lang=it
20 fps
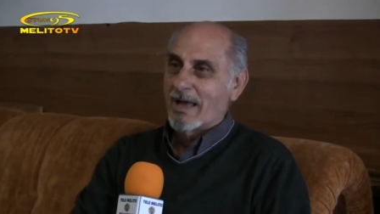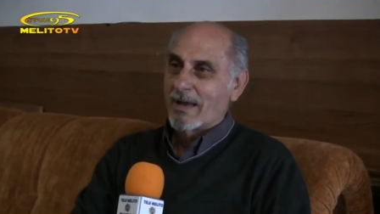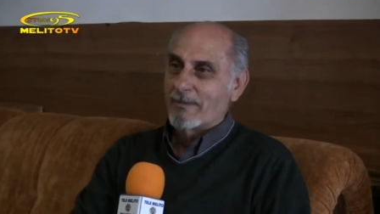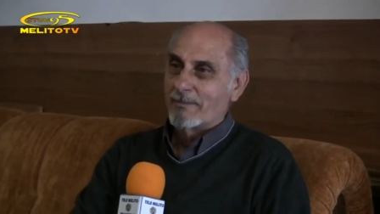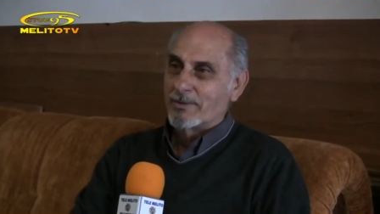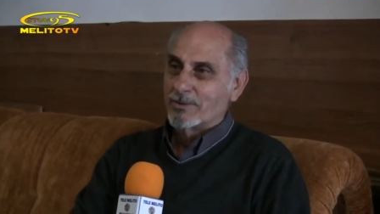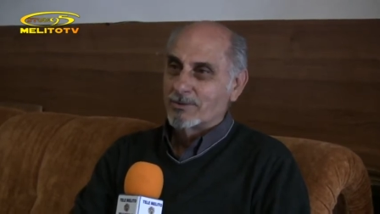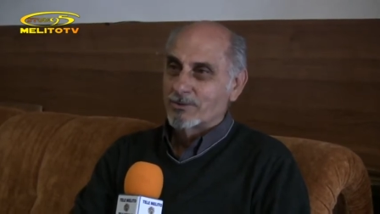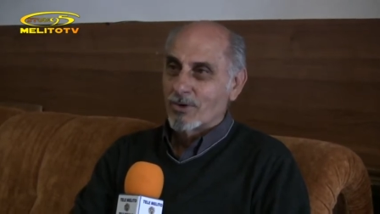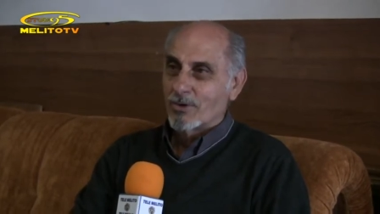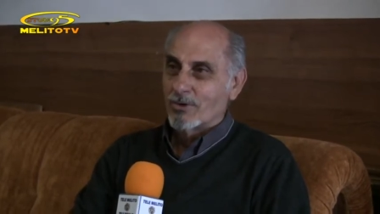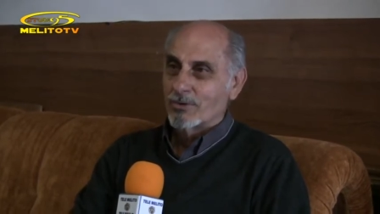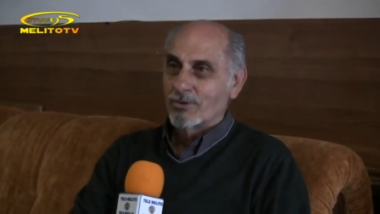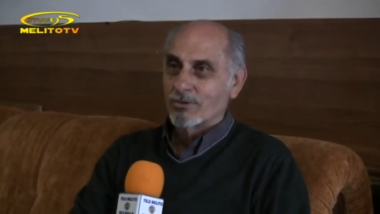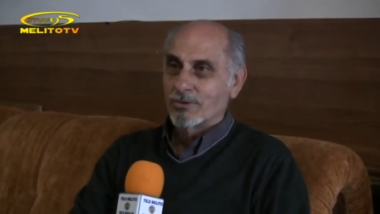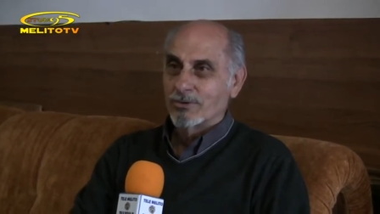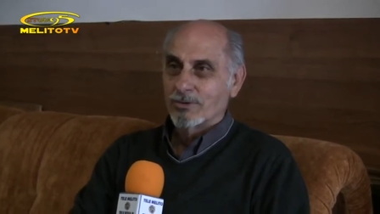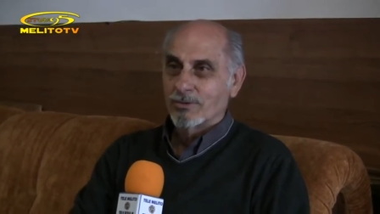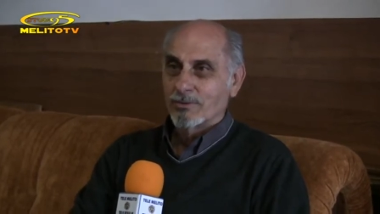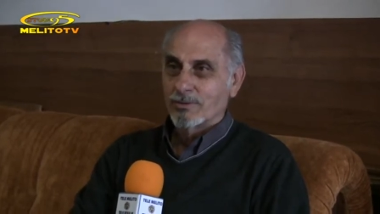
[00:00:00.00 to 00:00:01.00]
ha
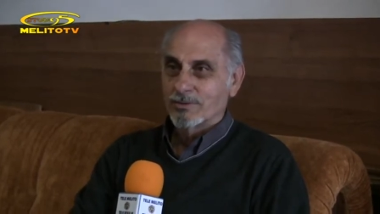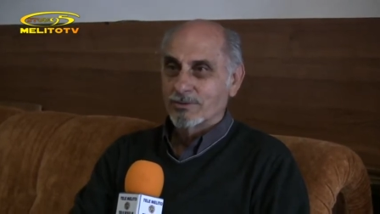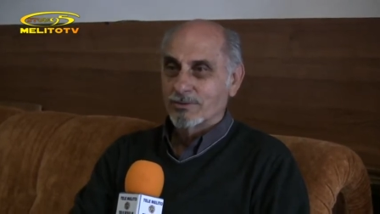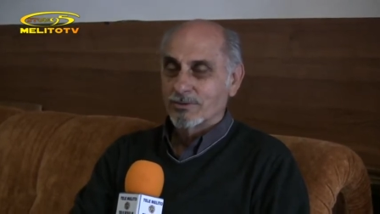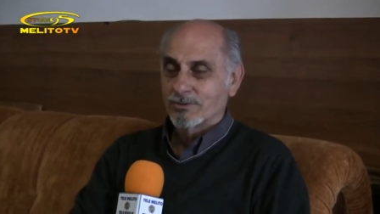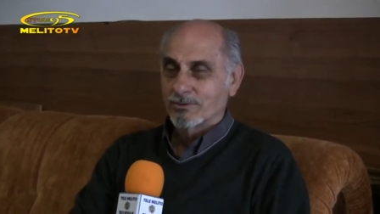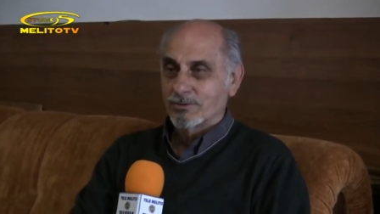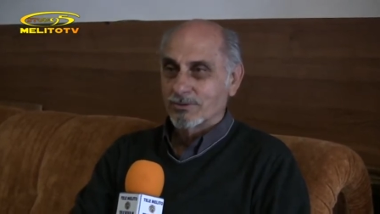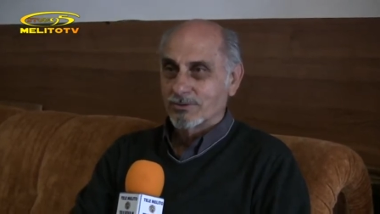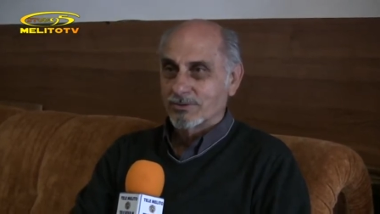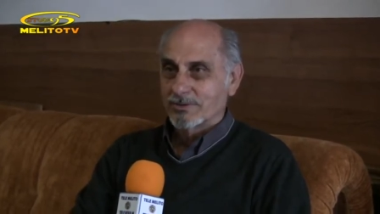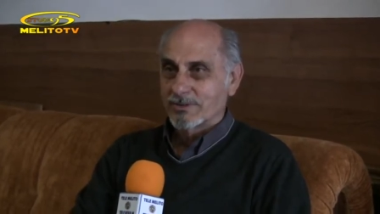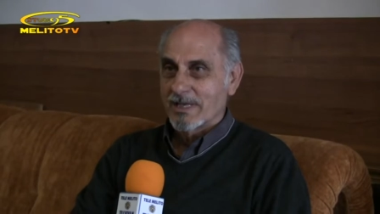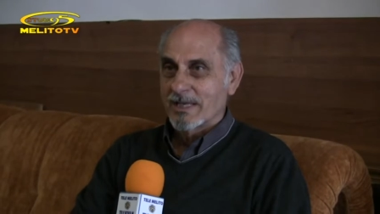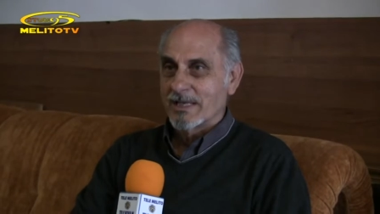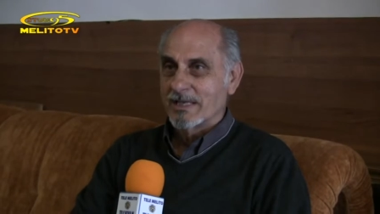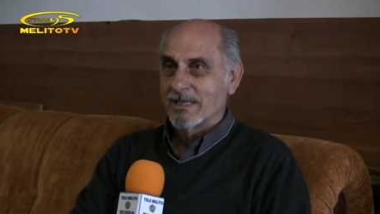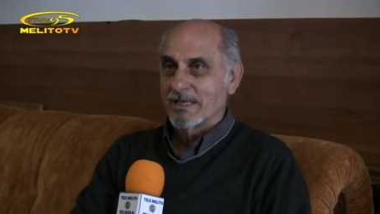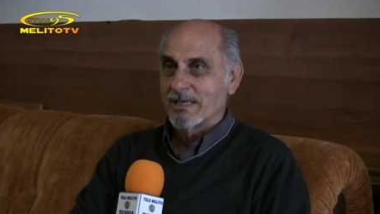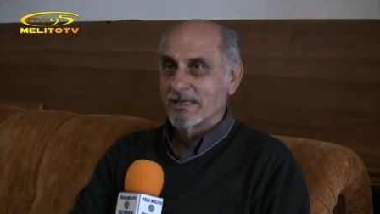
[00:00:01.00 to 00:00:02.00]
bisogno di questi
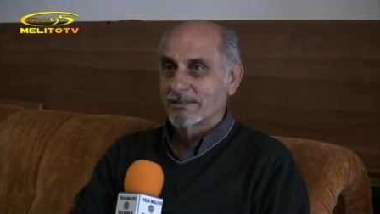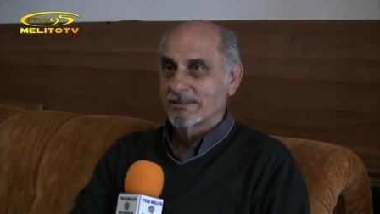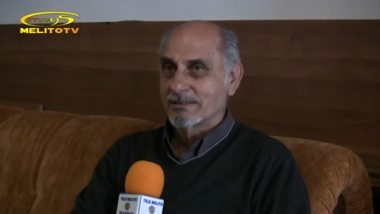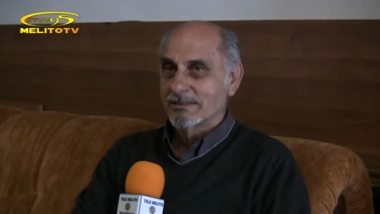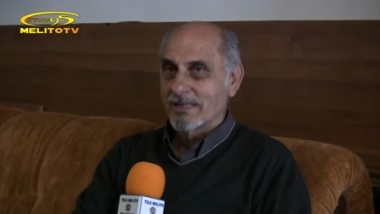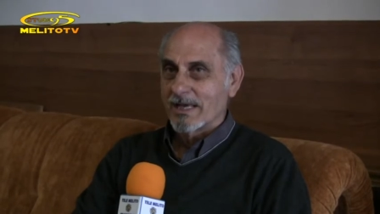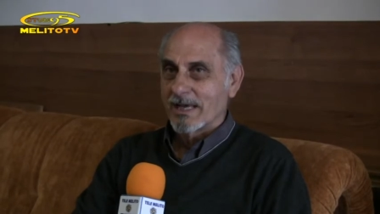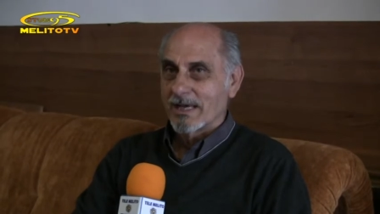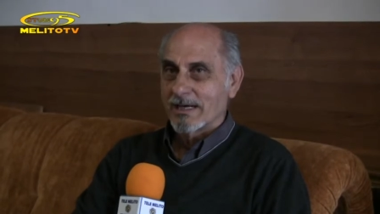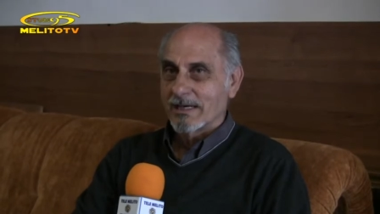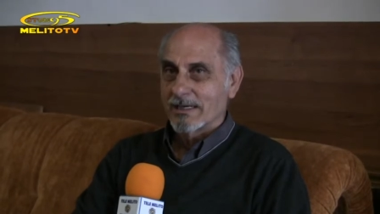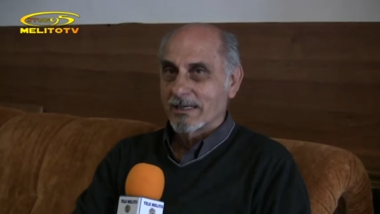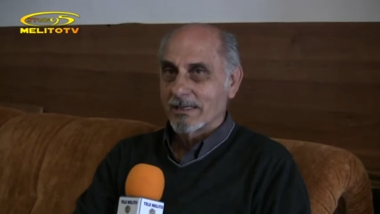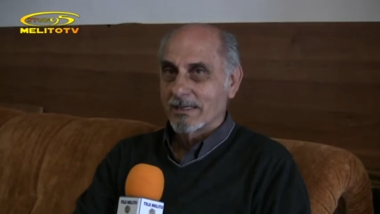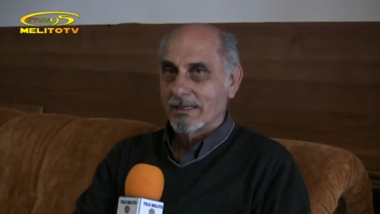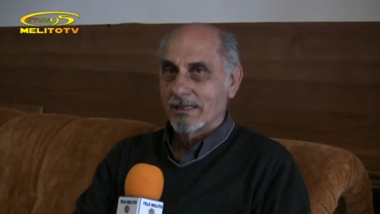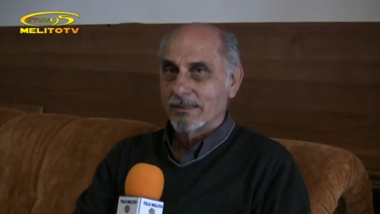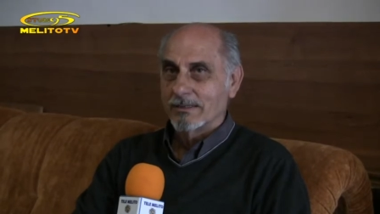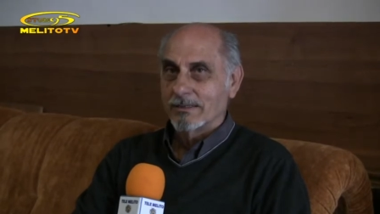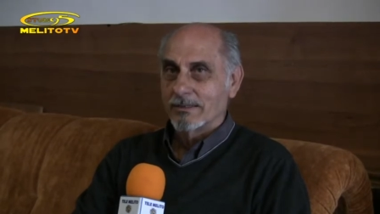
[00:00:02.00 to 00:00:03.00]
sostegni
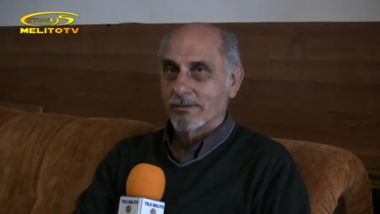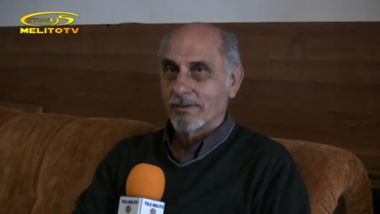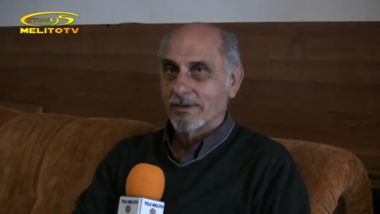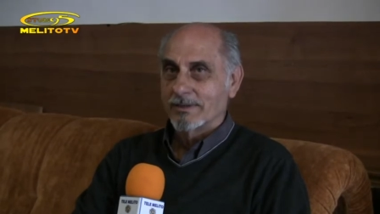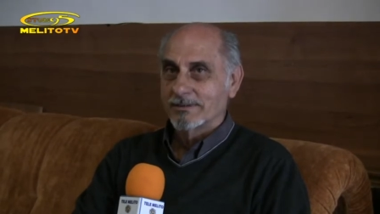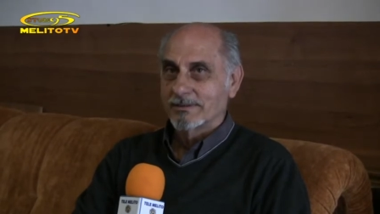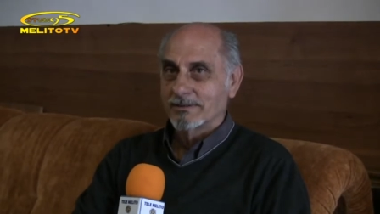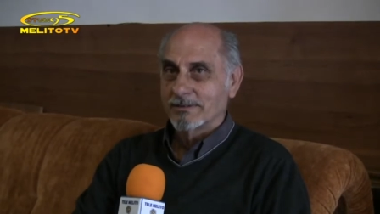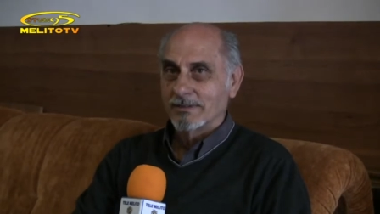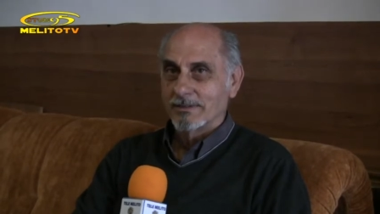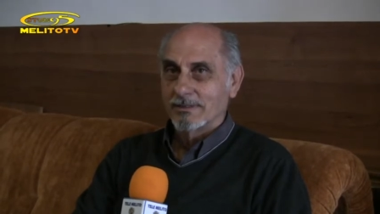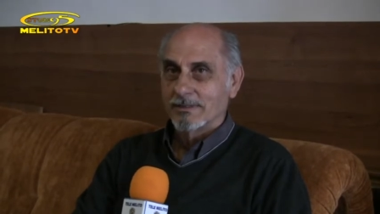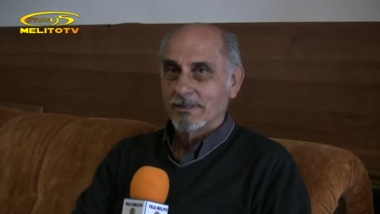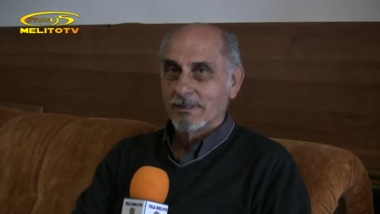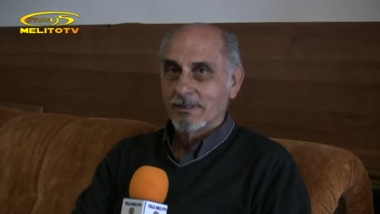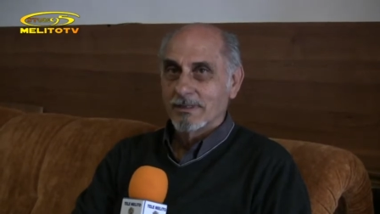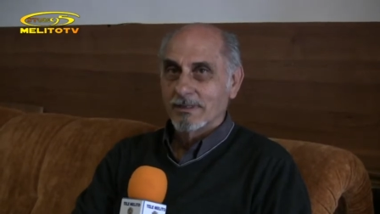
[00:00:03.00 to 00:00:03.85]
esterni e di questi,